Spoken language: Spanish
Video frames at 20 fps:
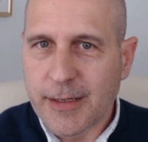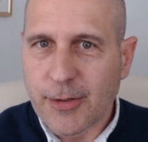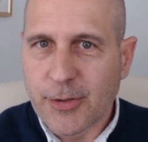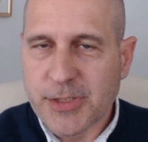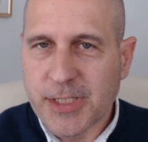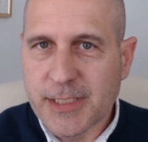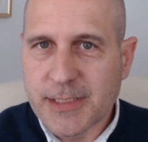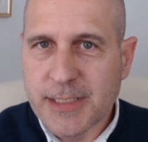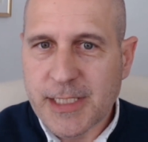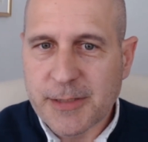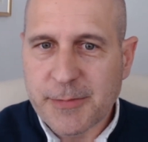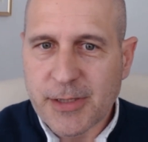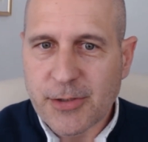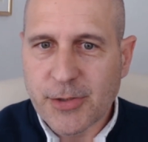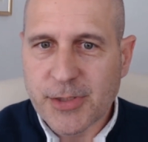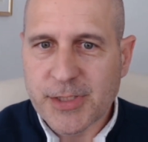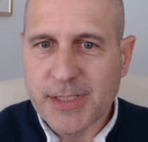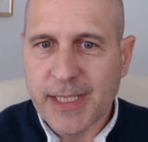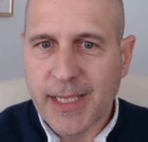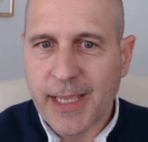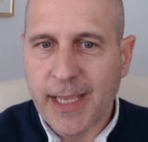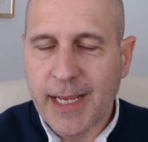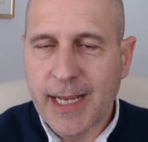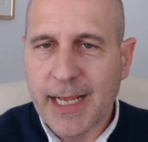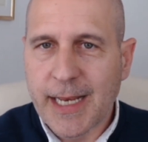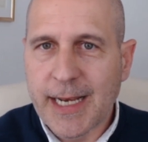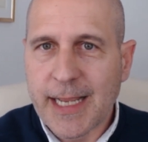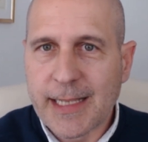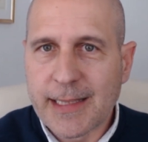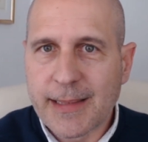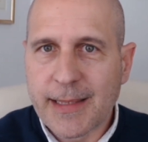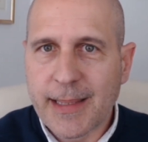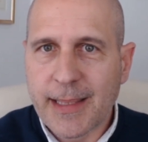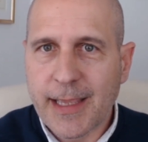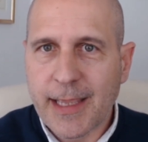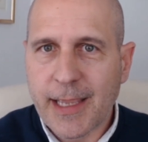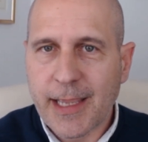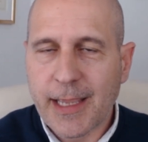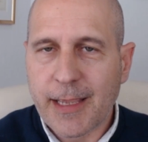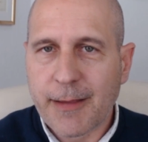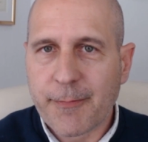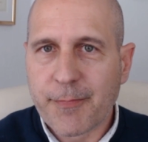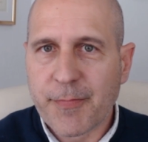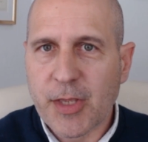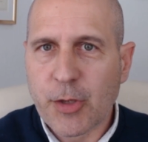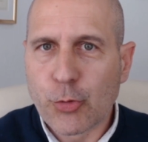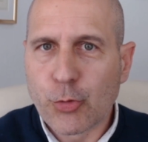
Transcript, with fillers: los que estáis viendo este canal de,